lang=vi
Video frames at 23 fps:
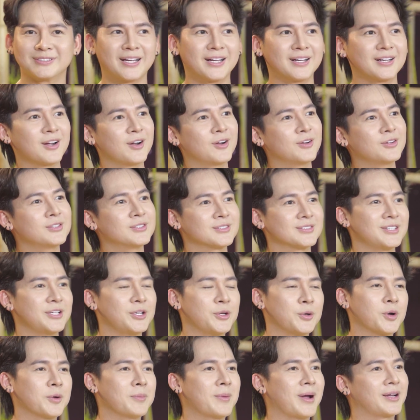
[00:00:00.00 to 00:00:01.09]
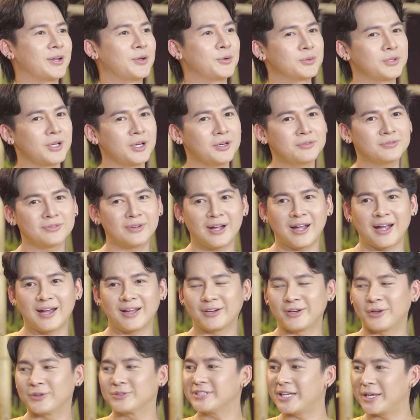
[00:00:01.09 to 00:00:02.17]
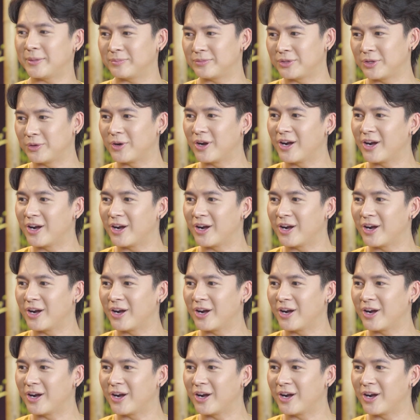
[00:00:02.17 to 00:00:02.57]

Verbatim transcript: sẽ có được nhiều các bạn yêu thích và đón xem nhiều